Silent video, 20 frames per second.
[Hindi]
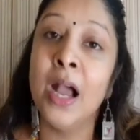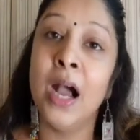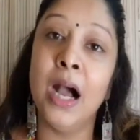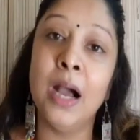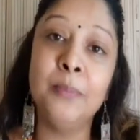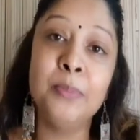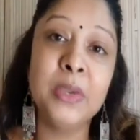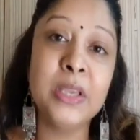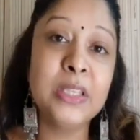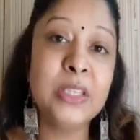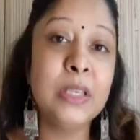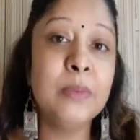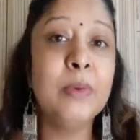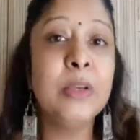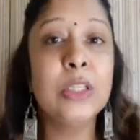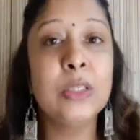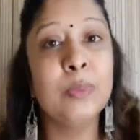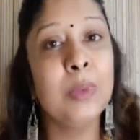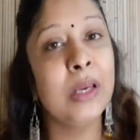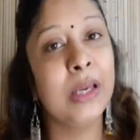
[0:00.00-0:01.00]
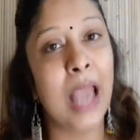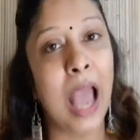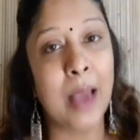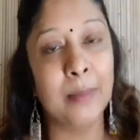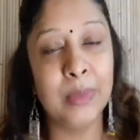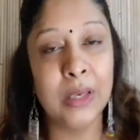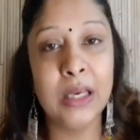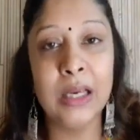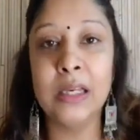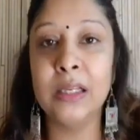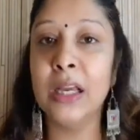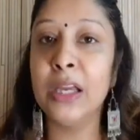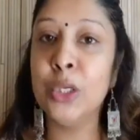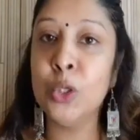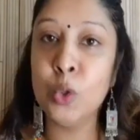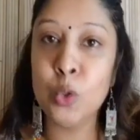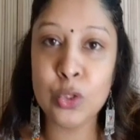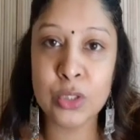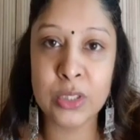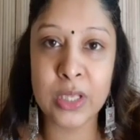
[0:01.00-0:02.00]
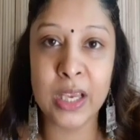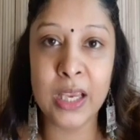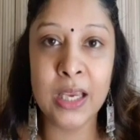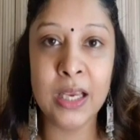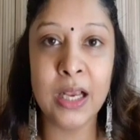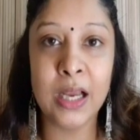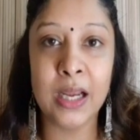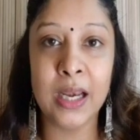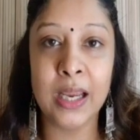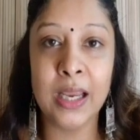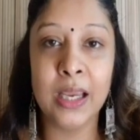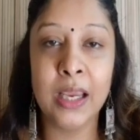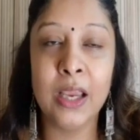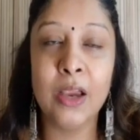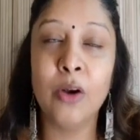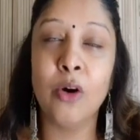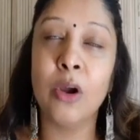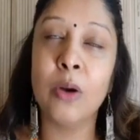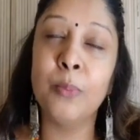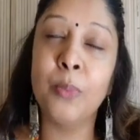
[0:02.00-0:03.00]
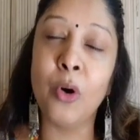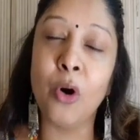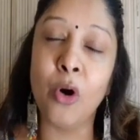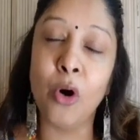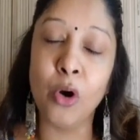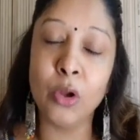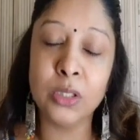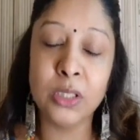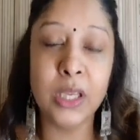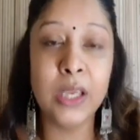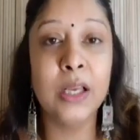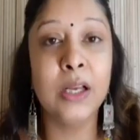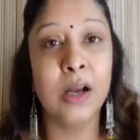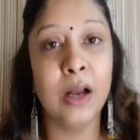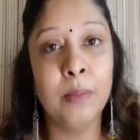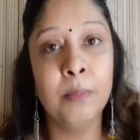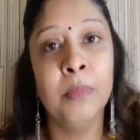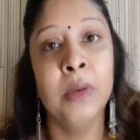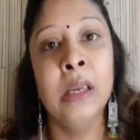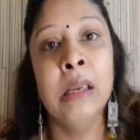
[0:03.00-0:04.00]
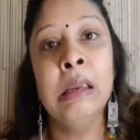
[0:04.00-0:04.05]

हम किसी भी इसमें केमिकल का यूज नहीं करेंगे और बहुत ही कम